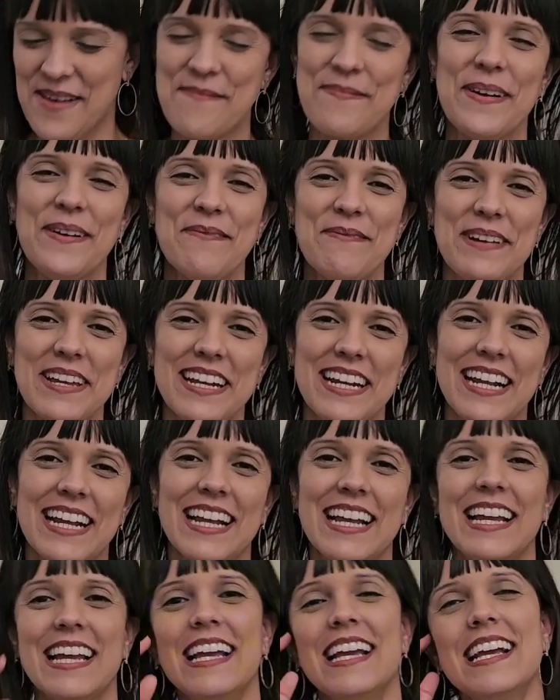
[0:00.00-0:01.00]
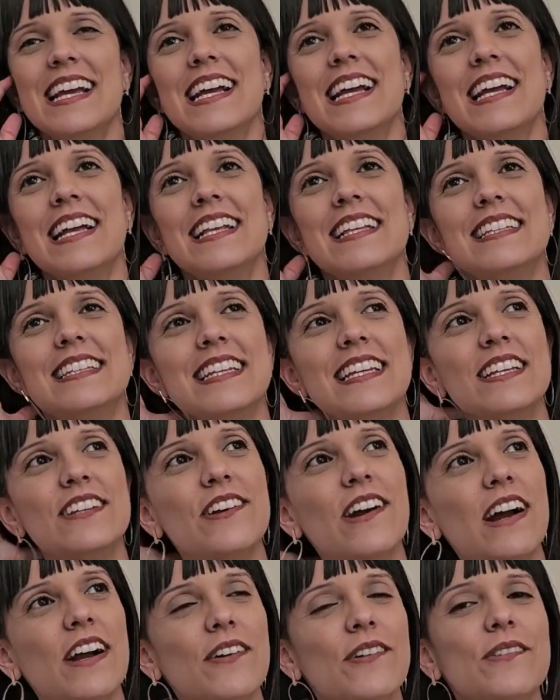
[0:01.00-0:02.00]
pues miren, si
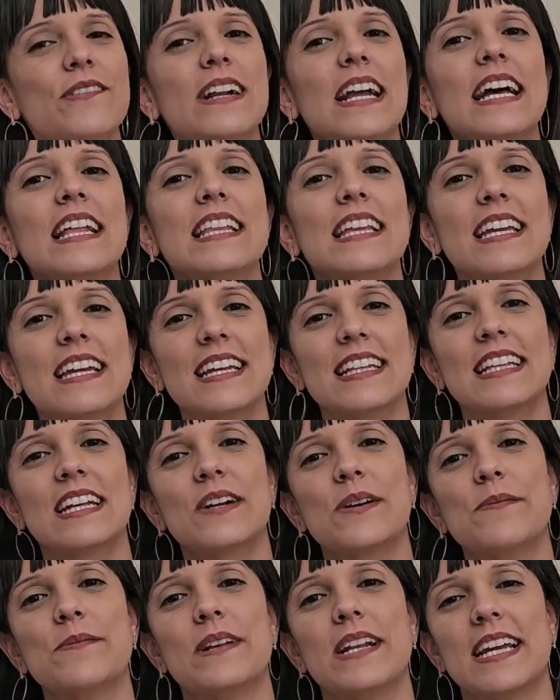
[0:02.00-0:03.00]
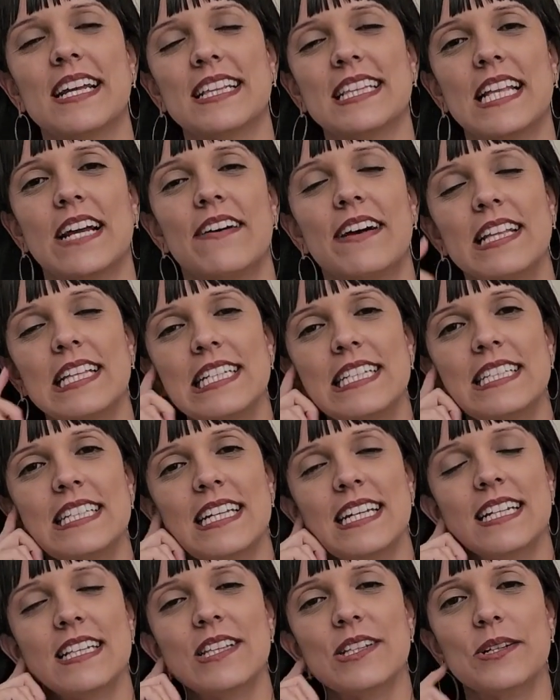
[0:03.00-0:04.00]
yo hago una dieta, como les estaba
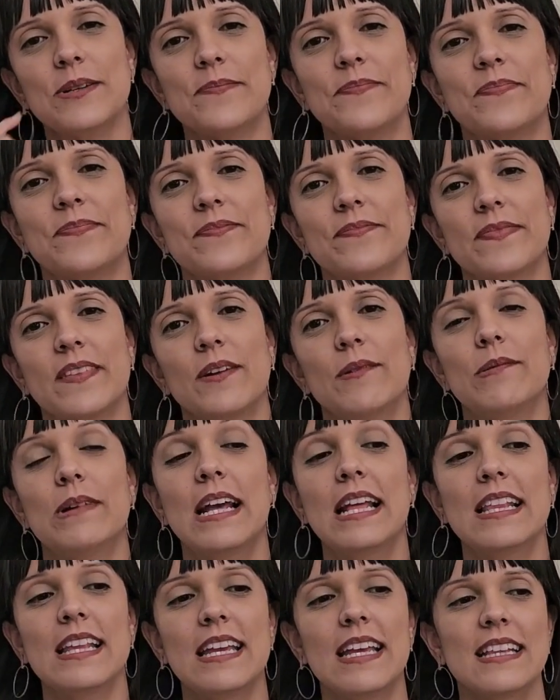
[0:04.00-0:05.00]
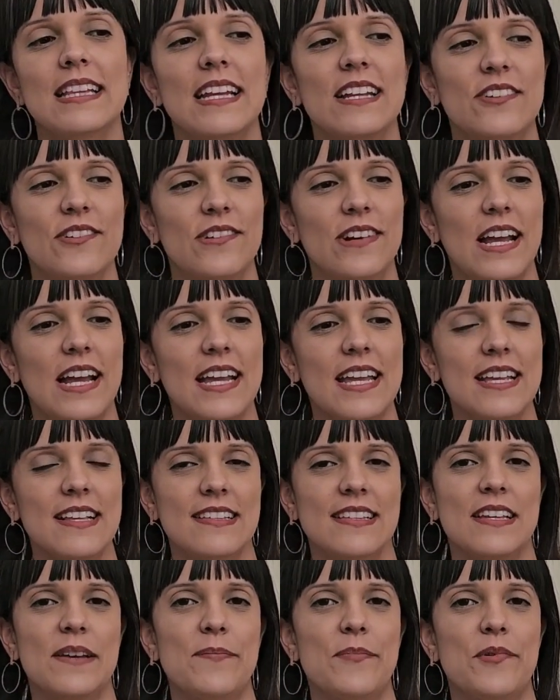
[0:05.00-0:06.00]
diciendo, una dieta yo la
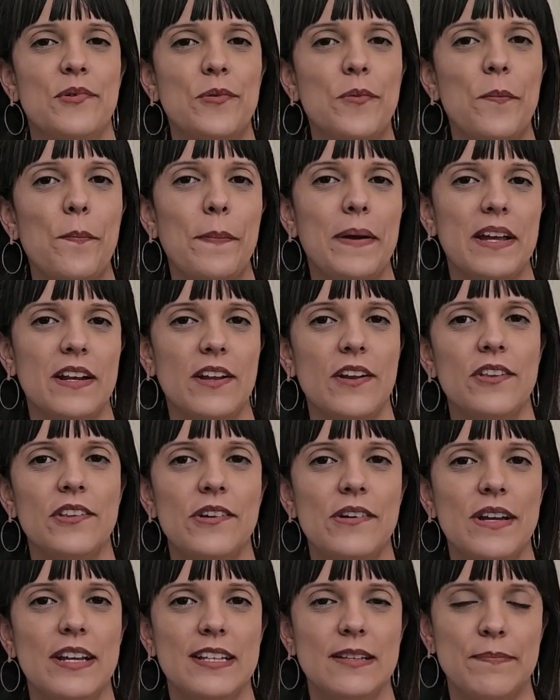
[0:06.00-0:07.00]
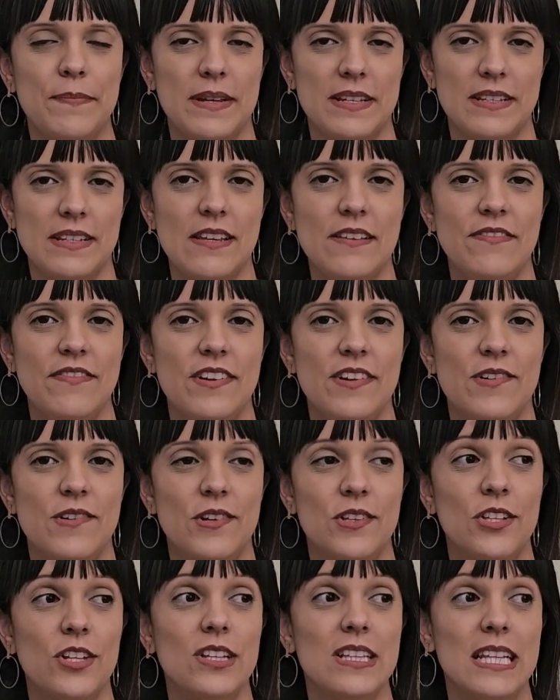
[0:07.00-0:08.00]
hice por un periodo
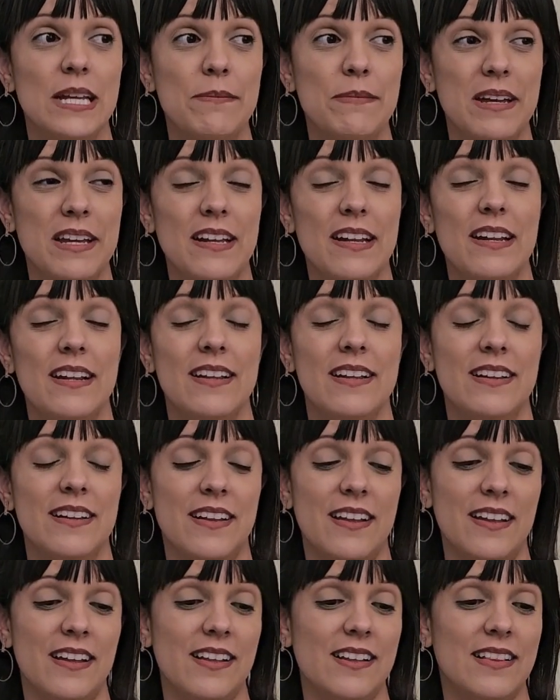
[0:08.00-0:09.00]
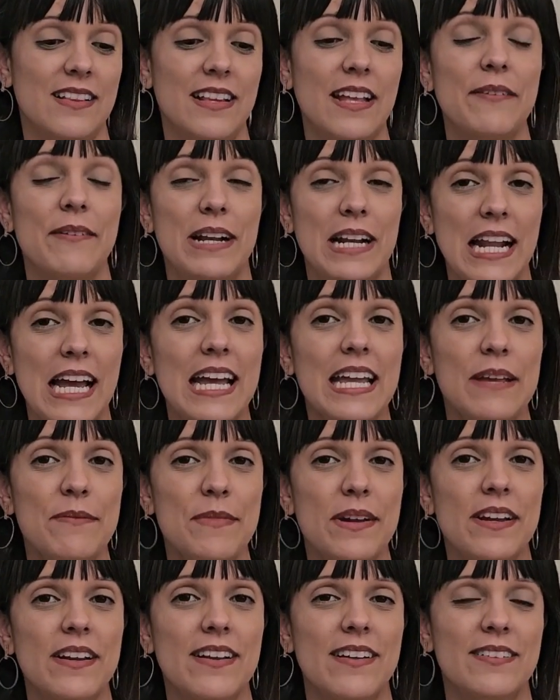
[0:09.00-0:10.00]
específico donde me, eh, de verdad, y
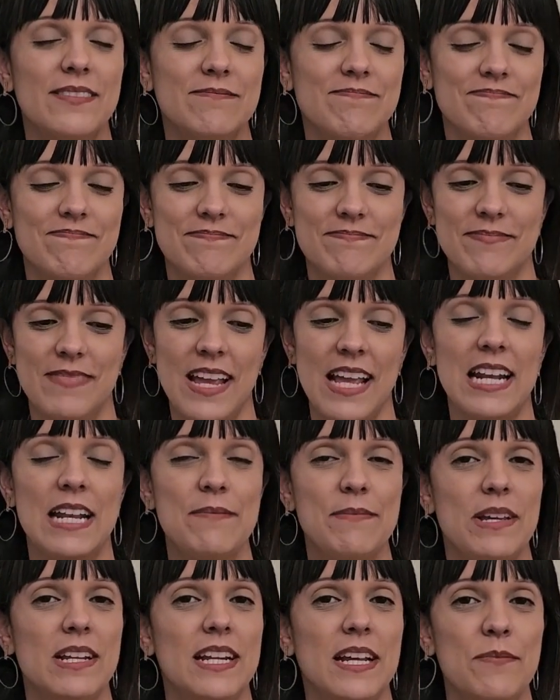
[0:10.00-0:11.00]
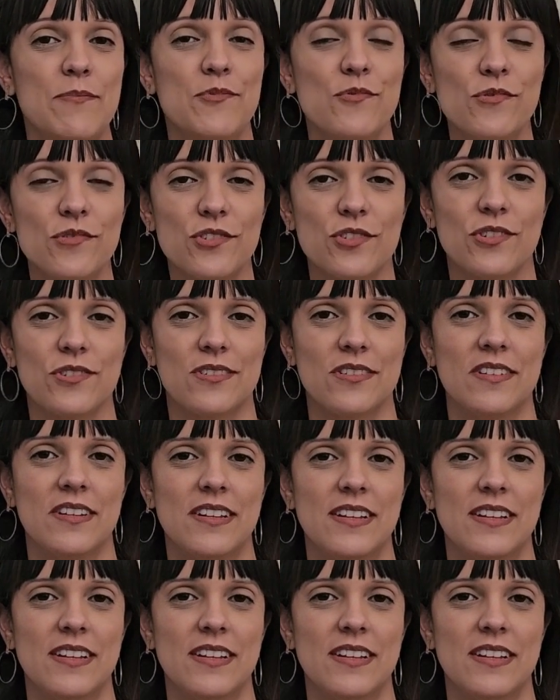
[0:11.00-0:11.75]
me eliminé mucho.